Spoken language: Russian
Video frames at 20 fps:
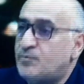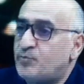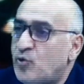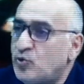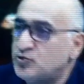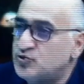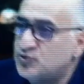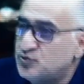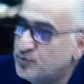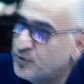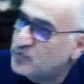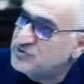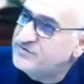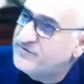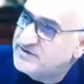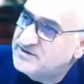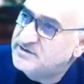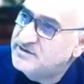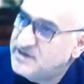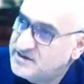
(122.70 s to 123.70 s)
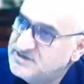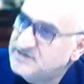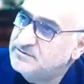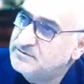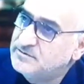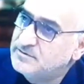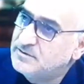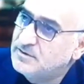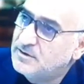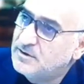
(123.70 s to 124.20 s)
полностью, бросив один на один
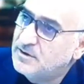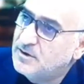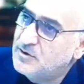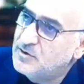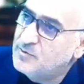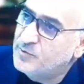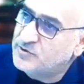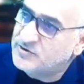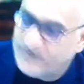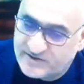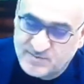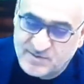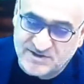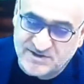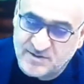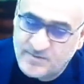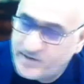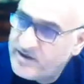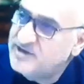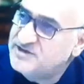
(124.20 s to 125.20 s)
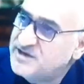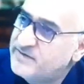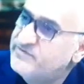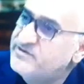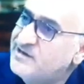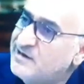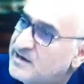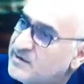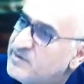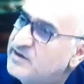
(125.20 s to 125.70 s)
против Османской империи, те
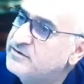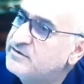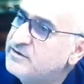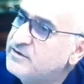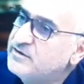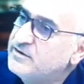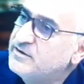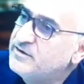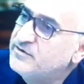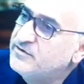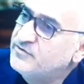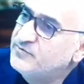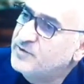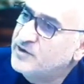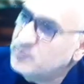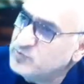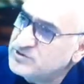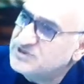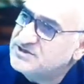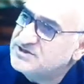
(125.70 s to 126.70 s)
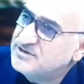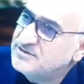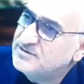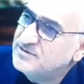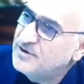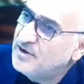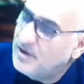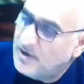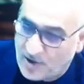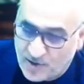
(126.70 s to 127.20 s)
обвинили армян в прорусскости,
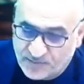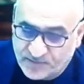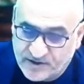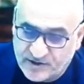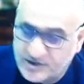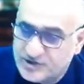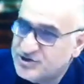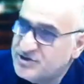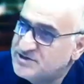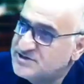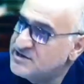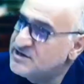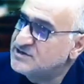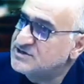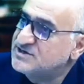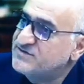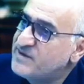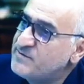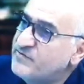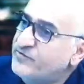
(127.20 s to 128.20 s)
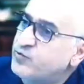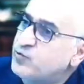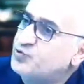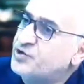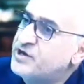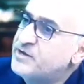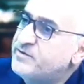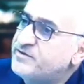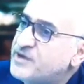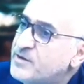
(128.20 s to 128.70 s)
решили заняться своими
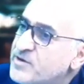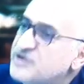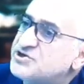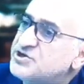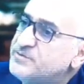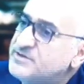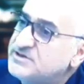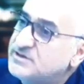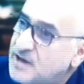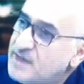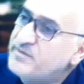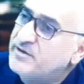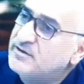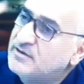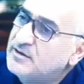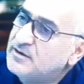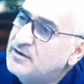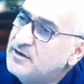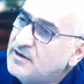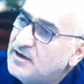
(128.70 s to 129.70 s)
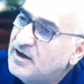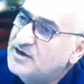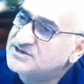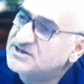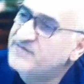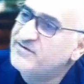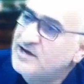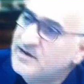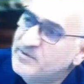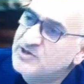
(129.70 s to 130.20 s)
внутренними домашними делами,
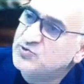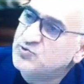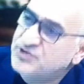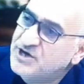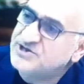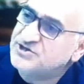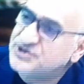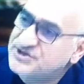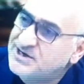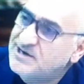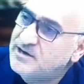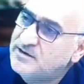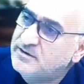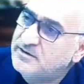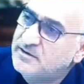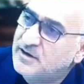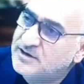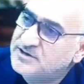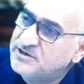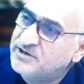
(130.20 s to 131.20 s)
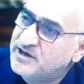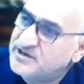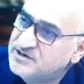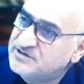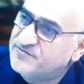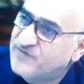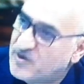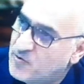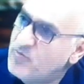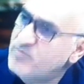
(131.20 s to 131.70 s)
оставили армянскую часть населения один на один
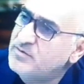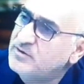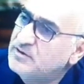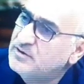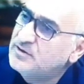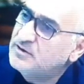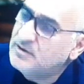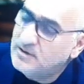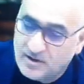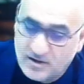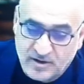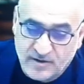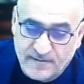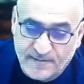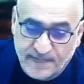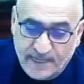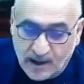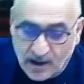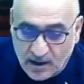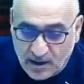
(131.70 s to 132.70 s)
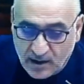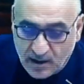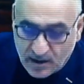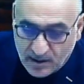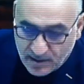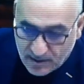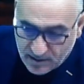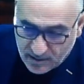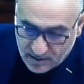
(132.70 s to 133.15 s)
с врагом, а,